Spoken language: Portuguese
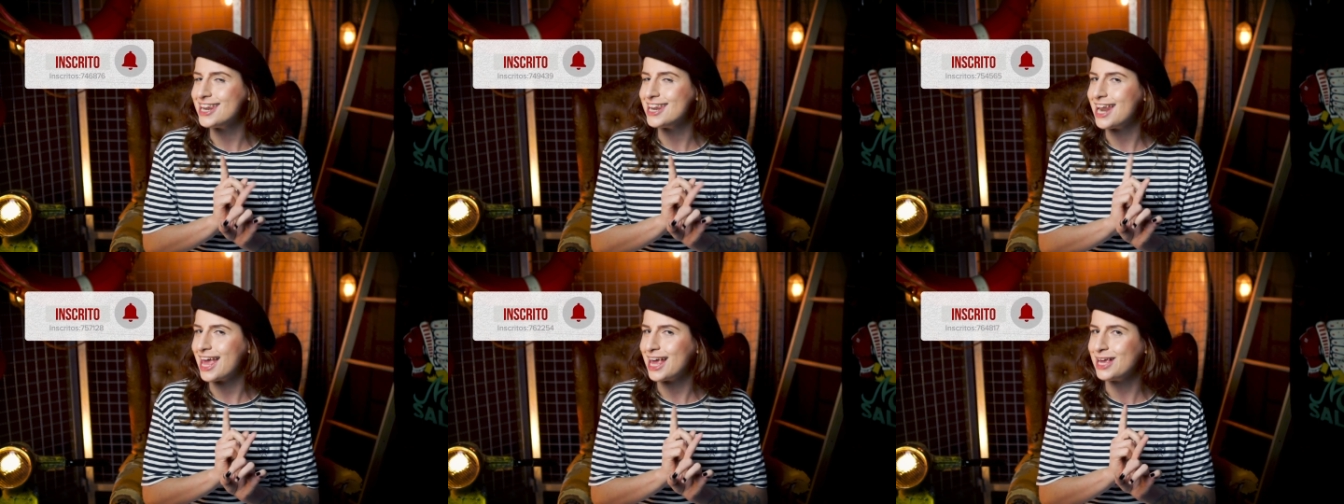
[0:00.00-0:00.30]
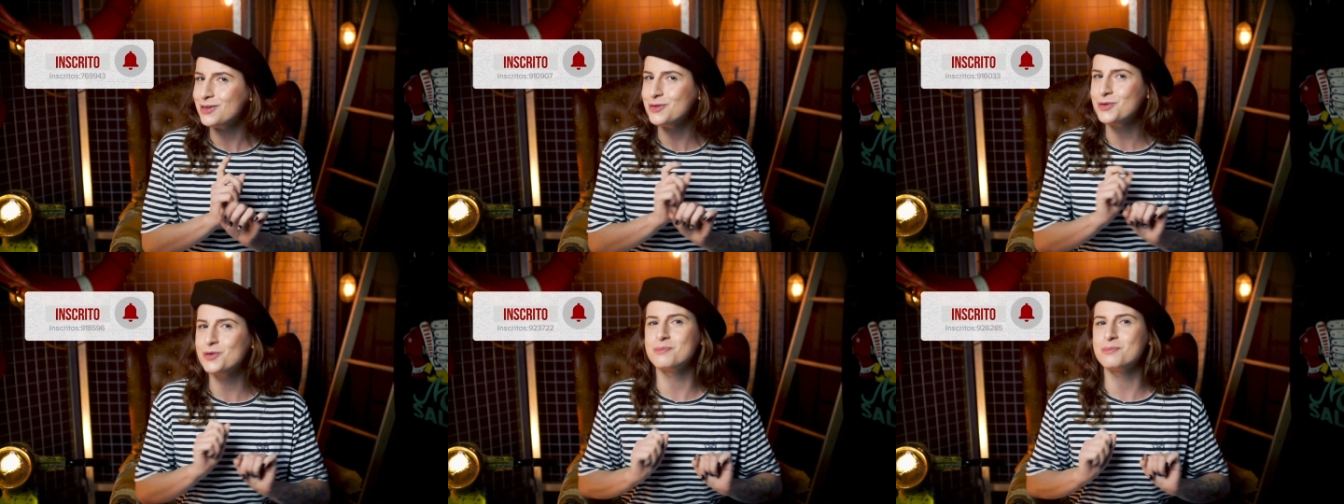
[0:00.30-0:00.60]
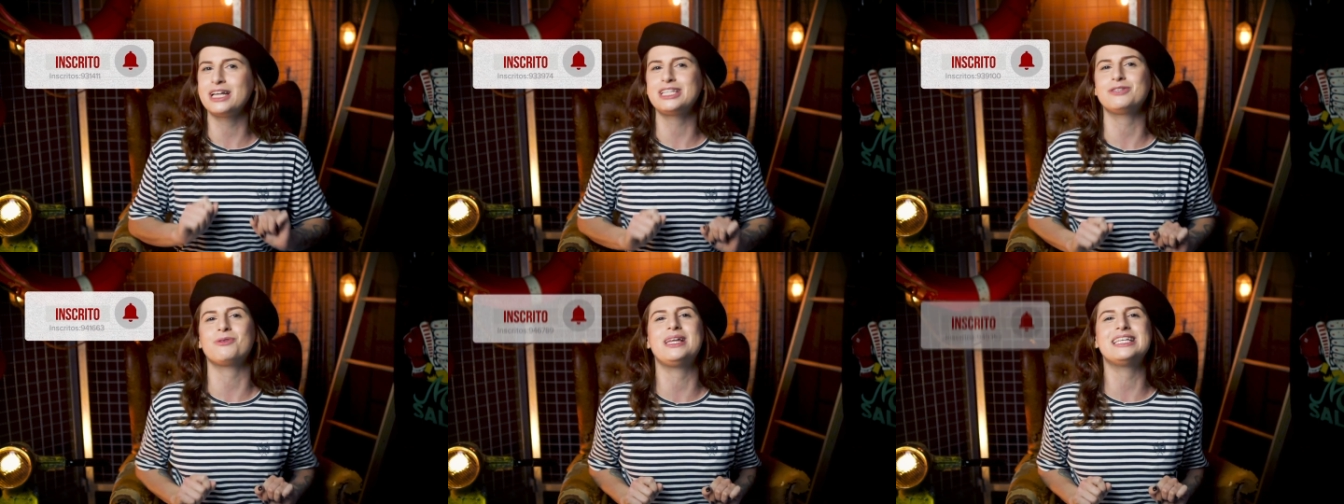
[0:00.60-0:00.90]

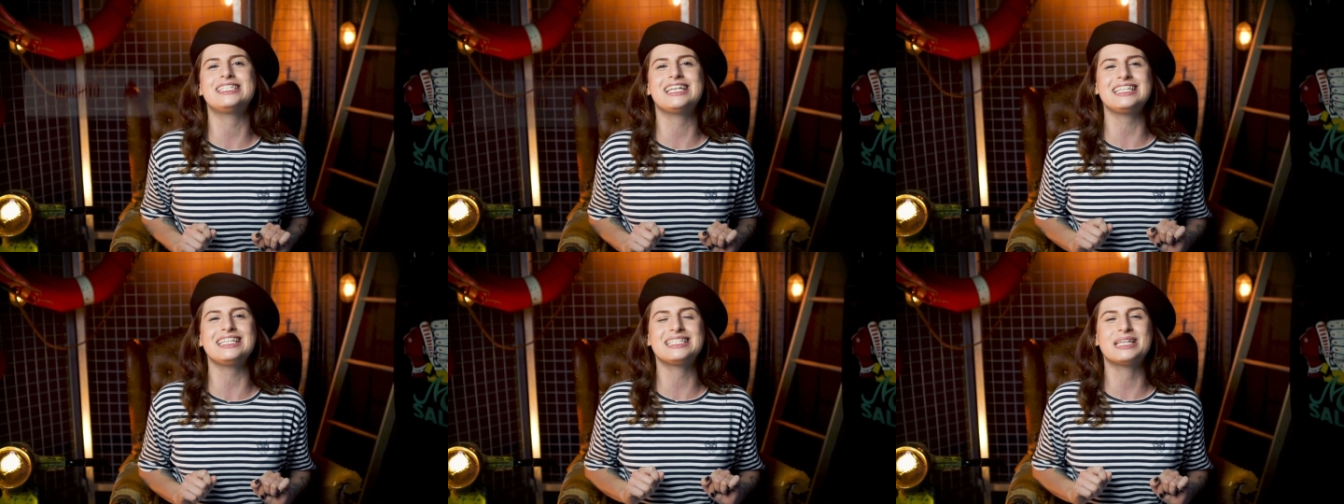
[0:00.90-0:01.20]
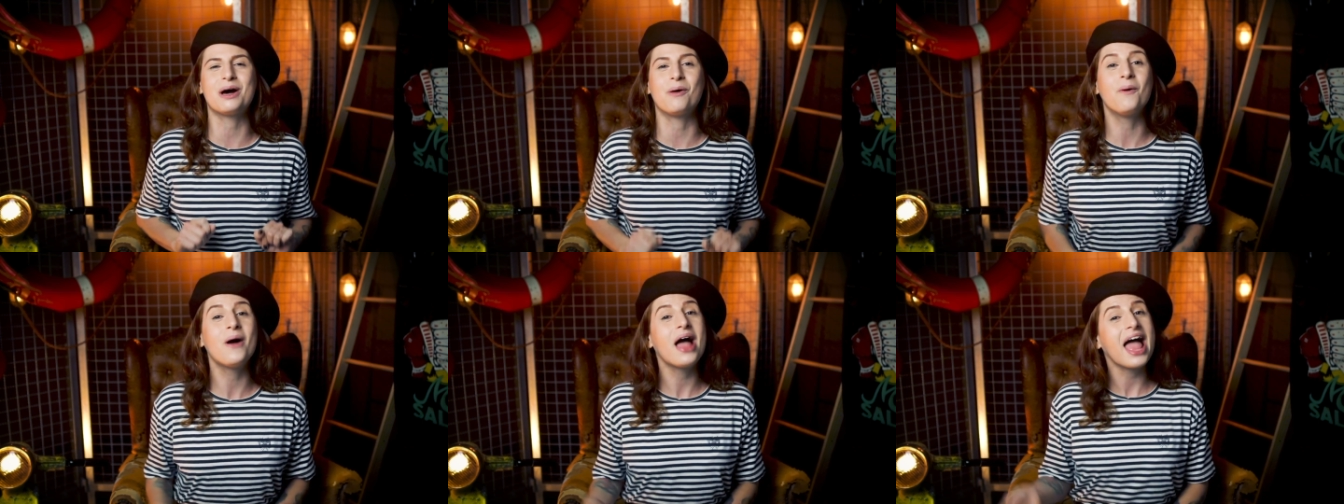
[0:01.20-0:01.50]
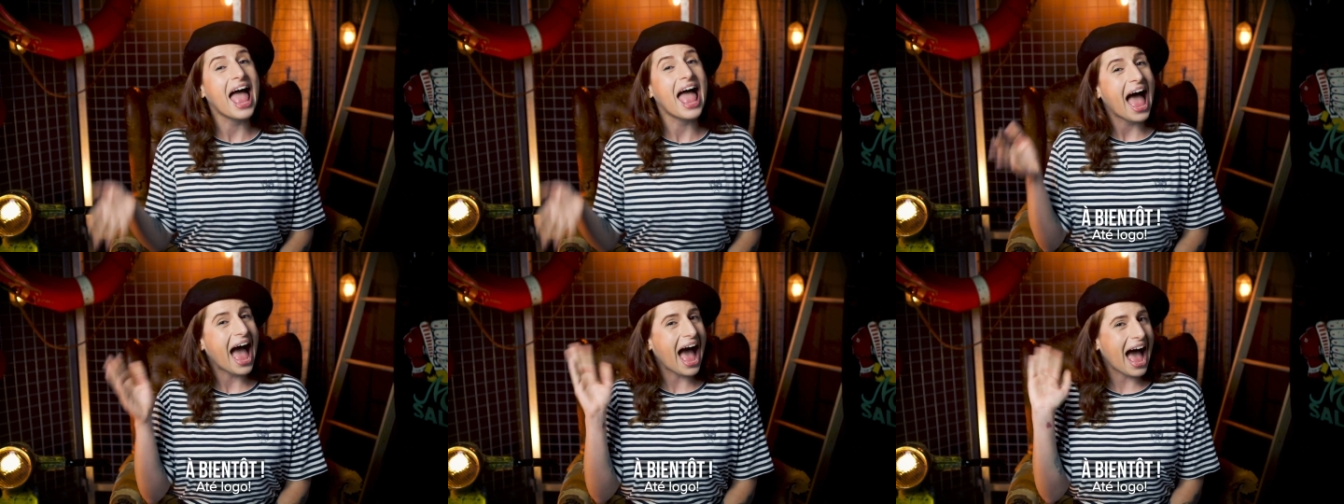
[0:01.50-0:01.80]
nenhuma atualização.
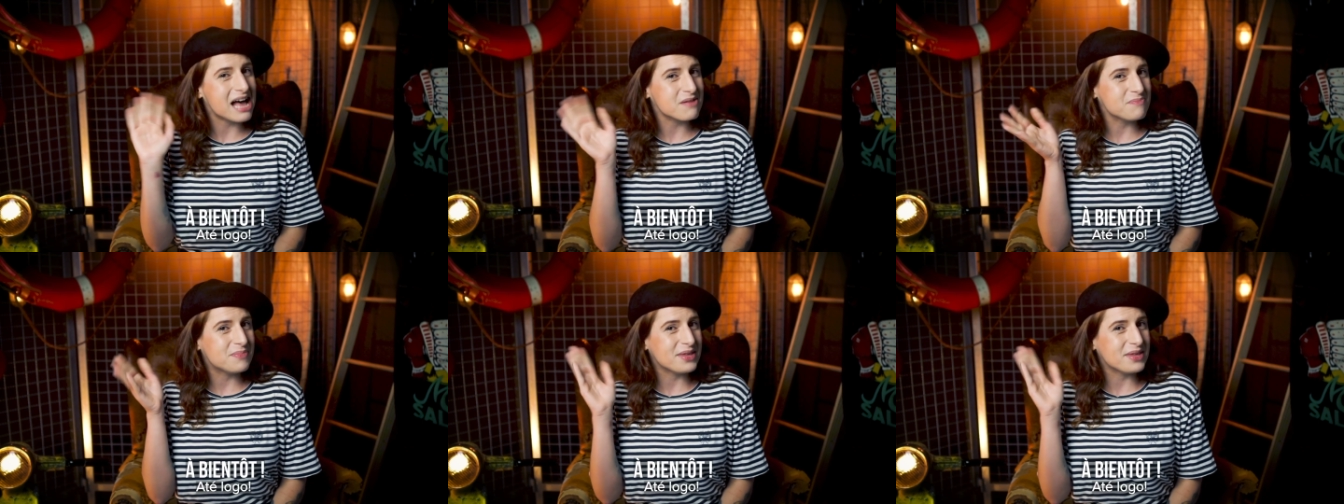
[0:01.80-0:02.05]
A